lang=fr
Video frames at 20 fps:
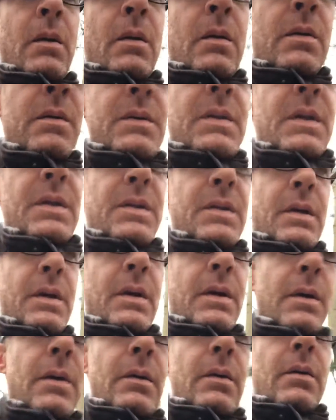c'était,
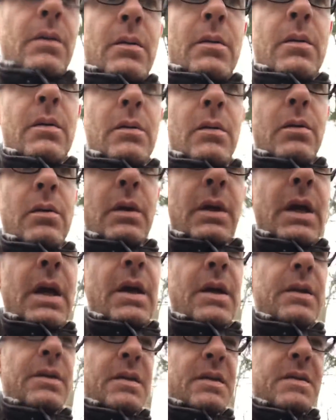le gars
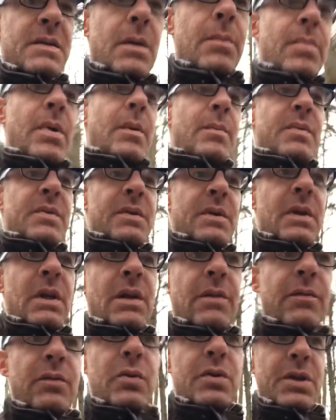était sympa parce qu'il est
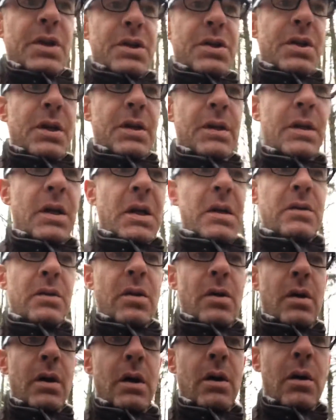venu chercher un
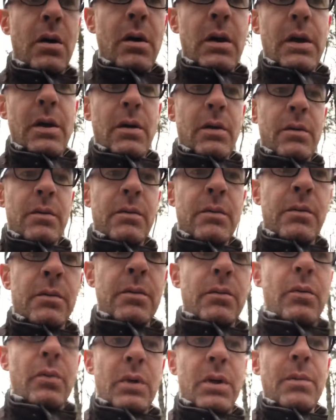tracteur à Orléans
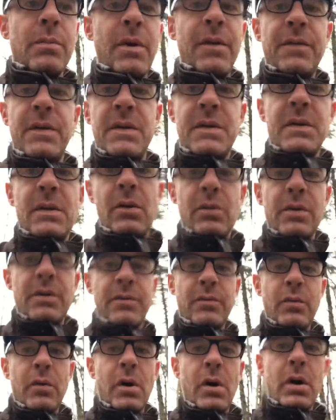donc il m'a fixé
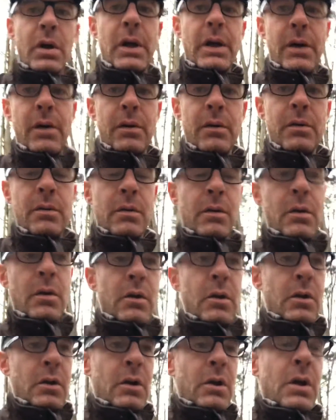rendez-vous à Orléans.
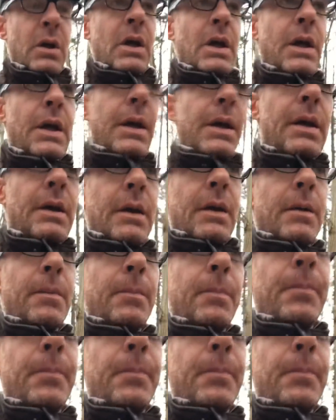Et,